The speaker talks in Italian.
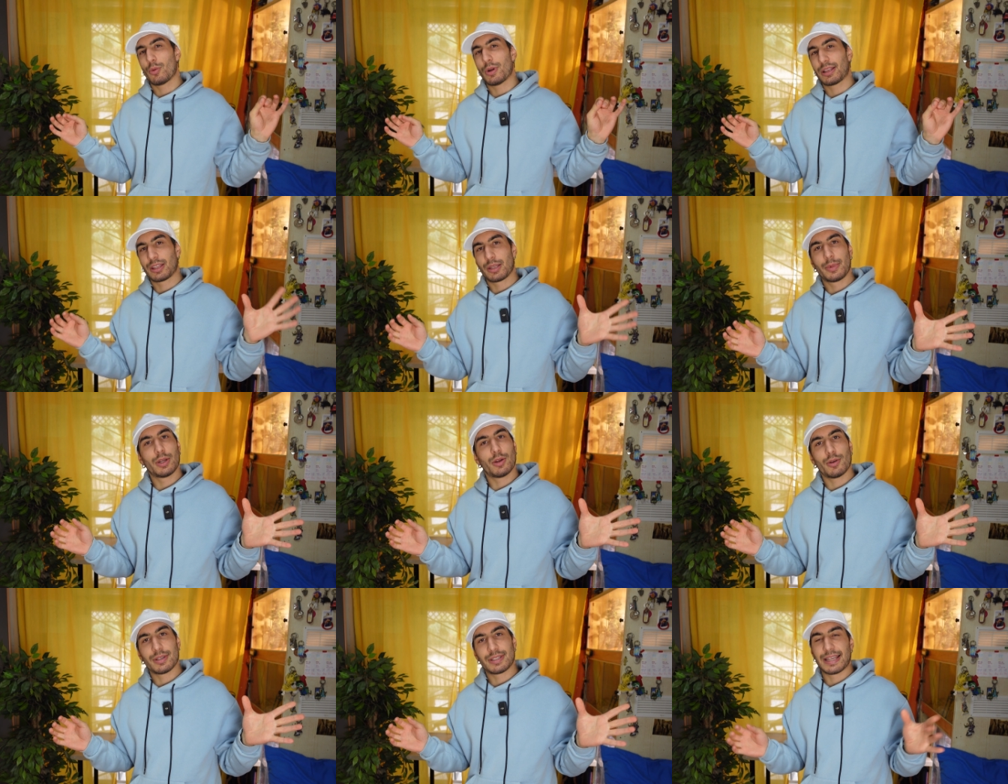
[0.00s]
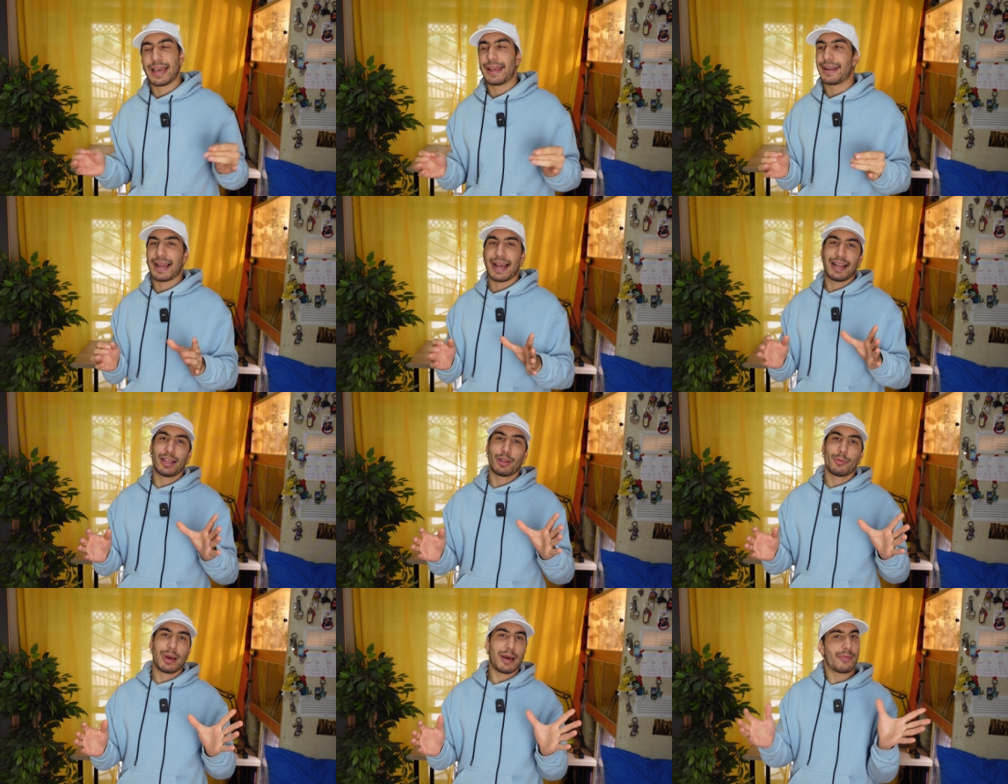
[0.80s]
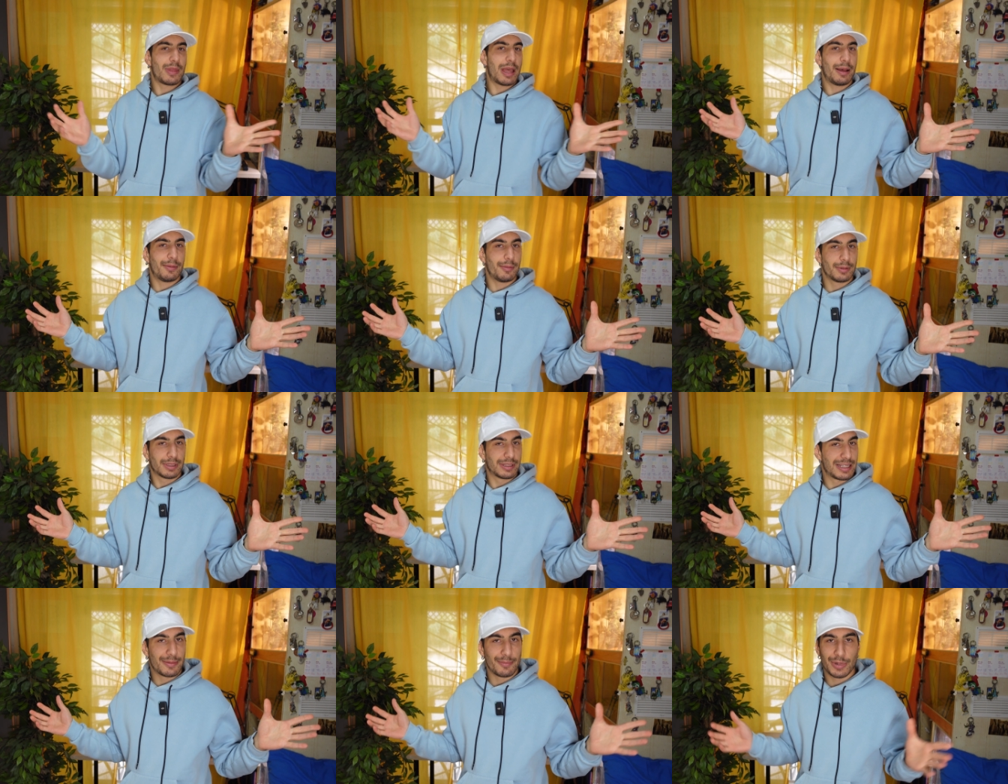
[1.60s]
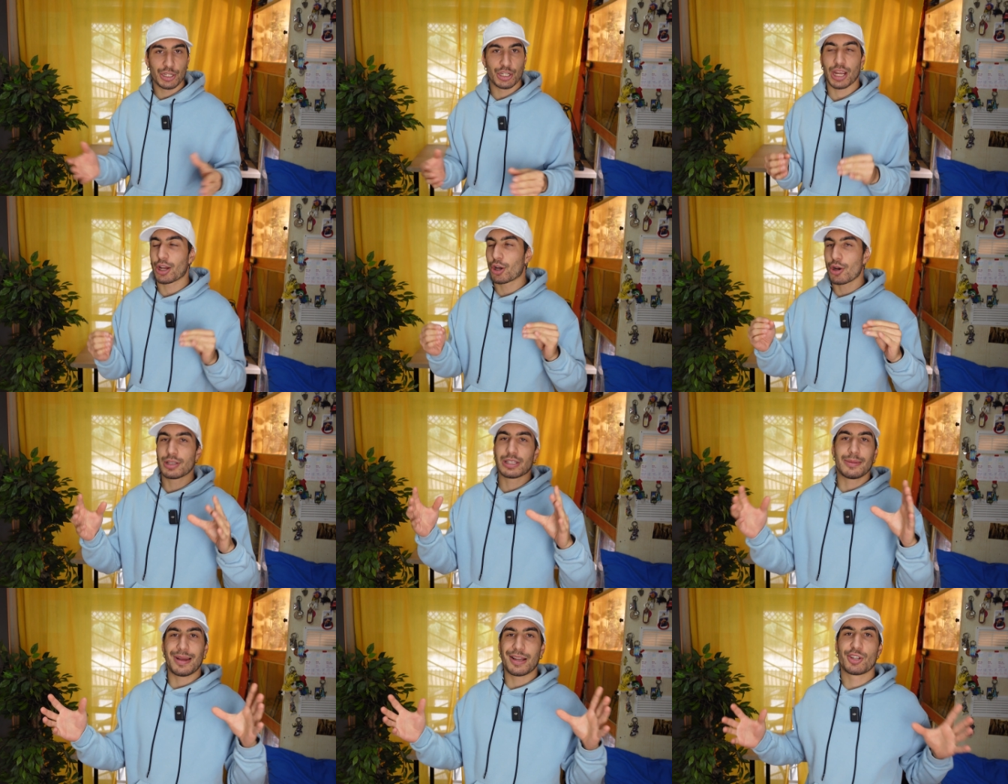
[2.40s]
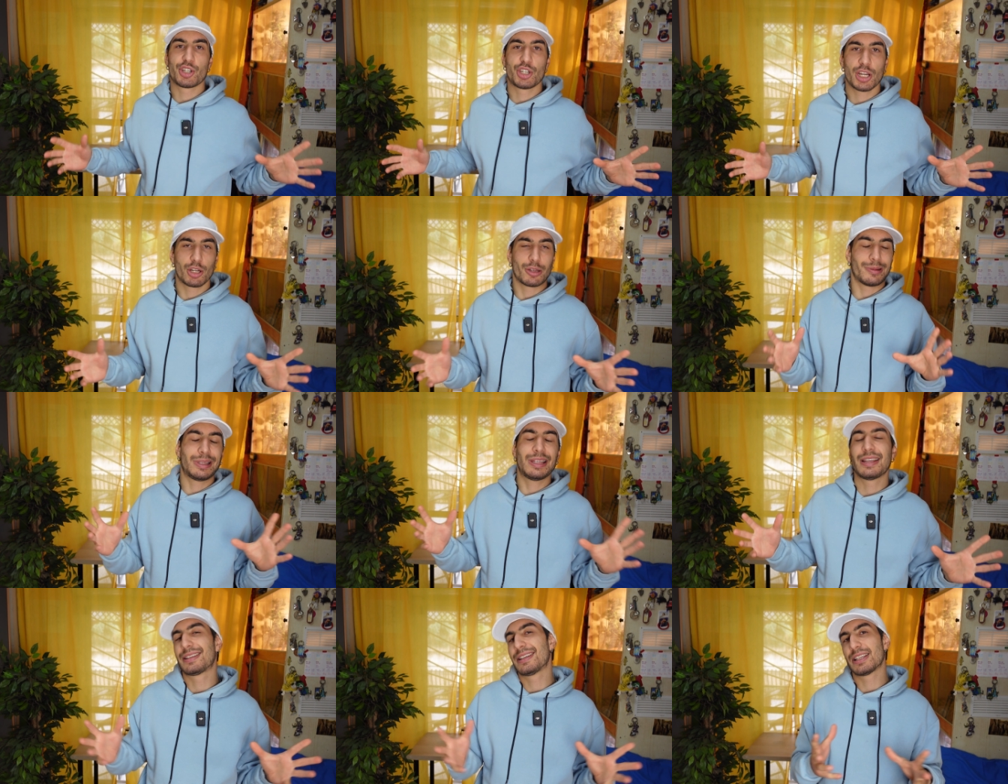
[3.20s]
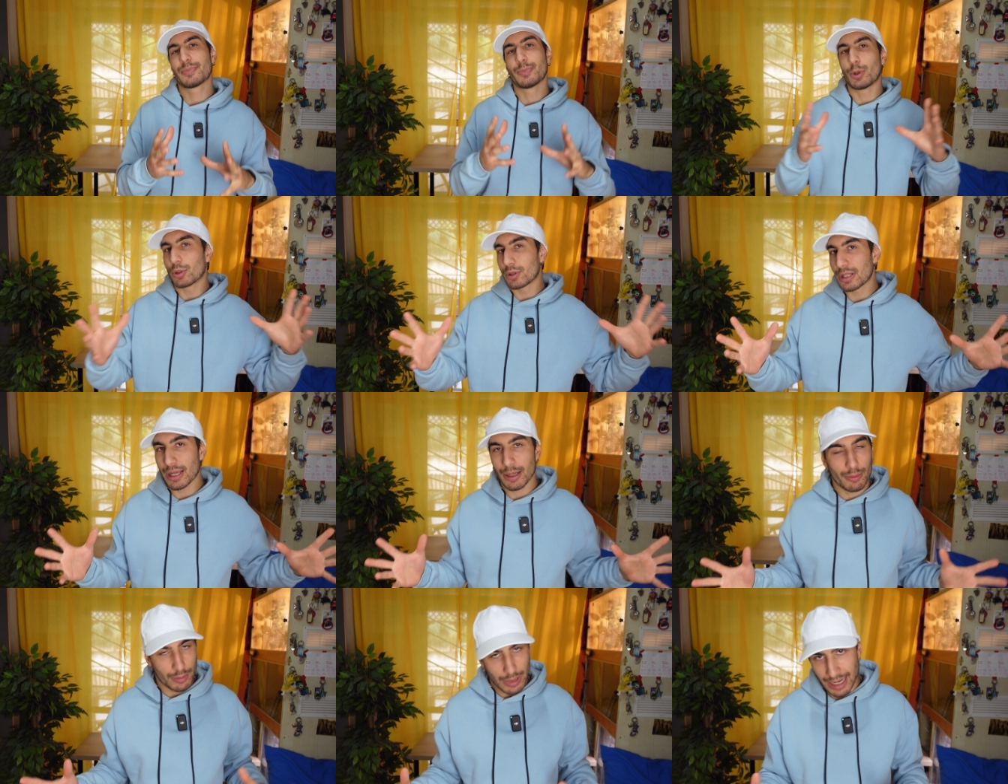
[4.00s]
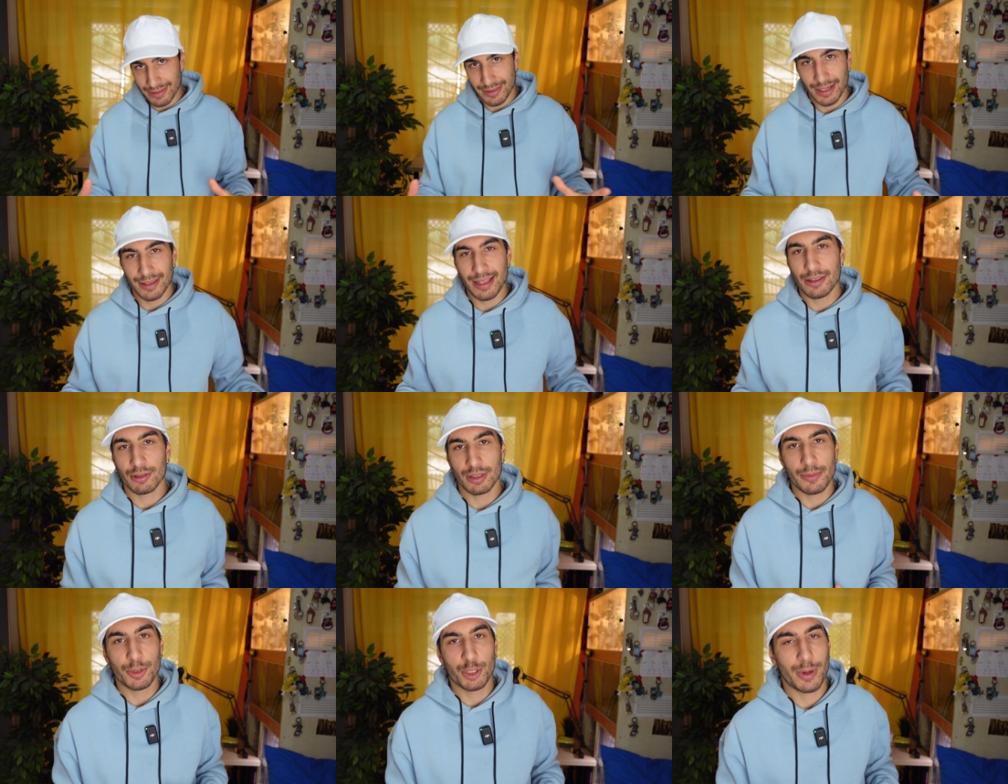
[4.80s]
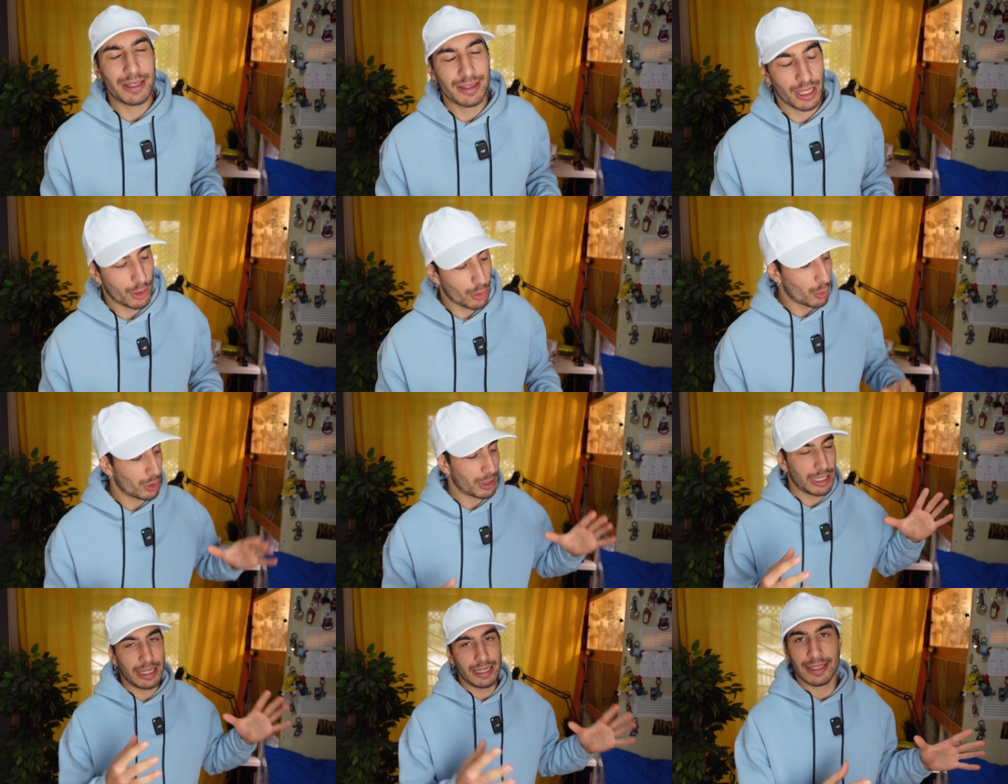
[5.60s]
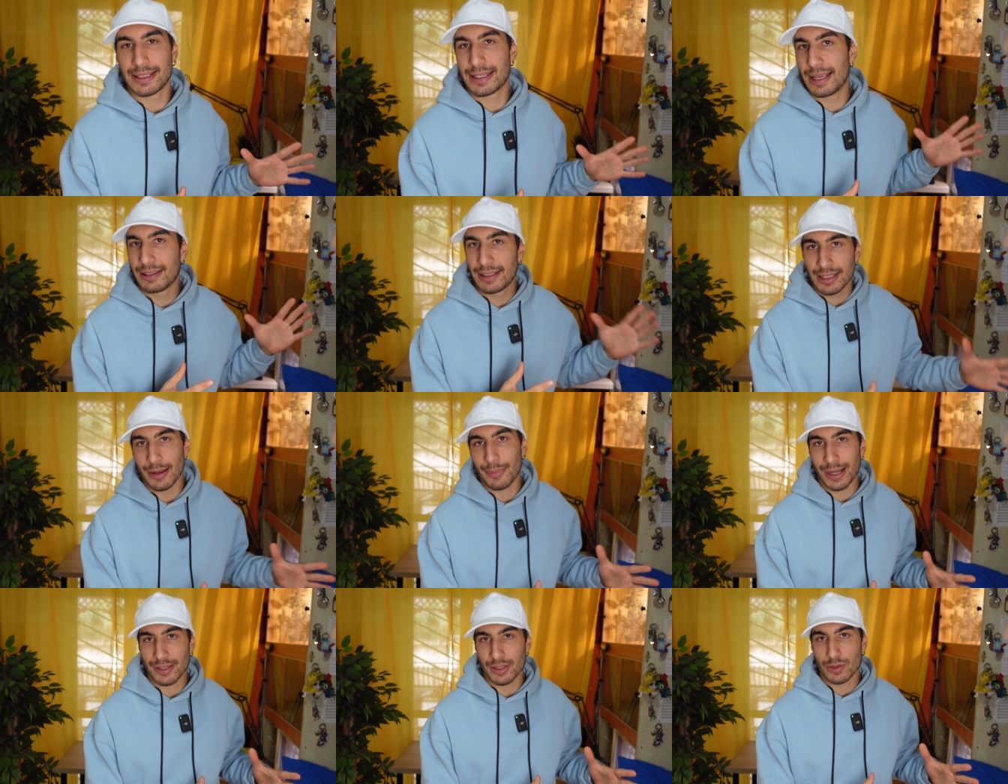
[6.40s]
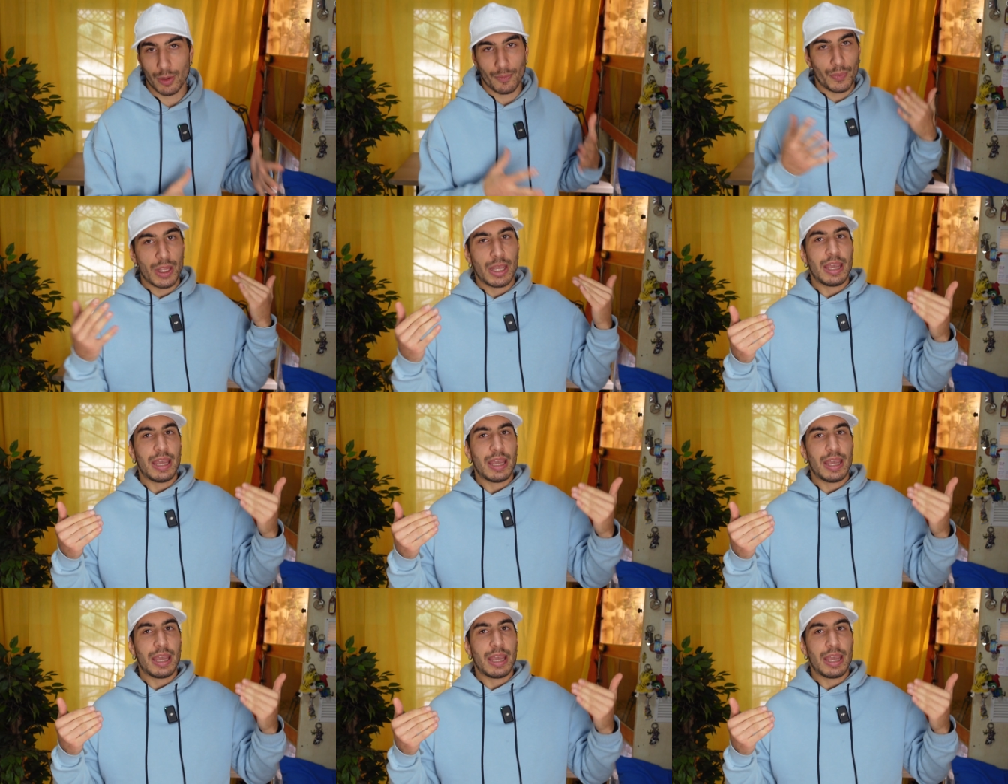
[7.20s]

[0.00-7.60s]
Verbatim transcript: un attimino seri alla domanda semplice cosa mangia il Jack Leopardini si risponde altrettanto semplicemente con insetti da pasto